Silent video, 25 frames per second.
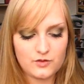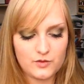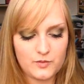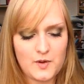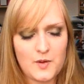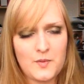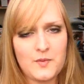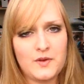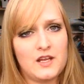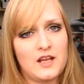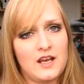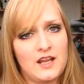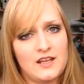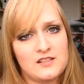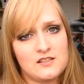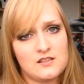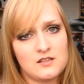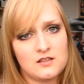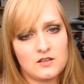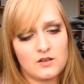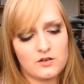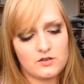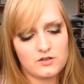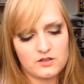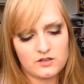wobei mir der
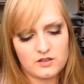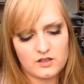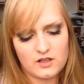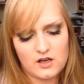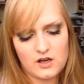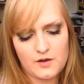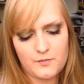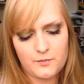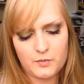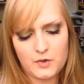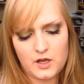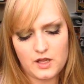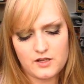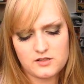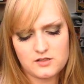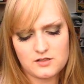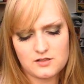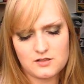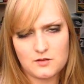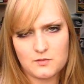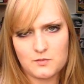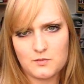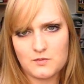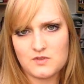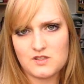letzte aus dieser
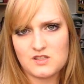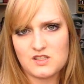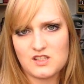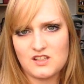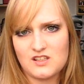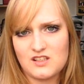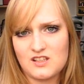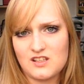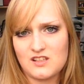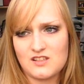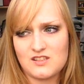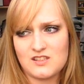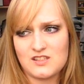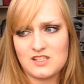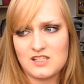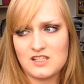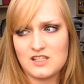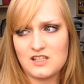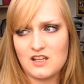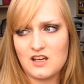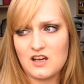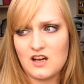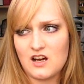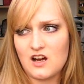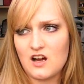Blossoms
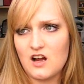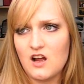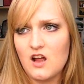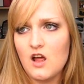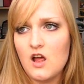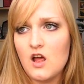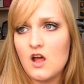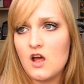ETC da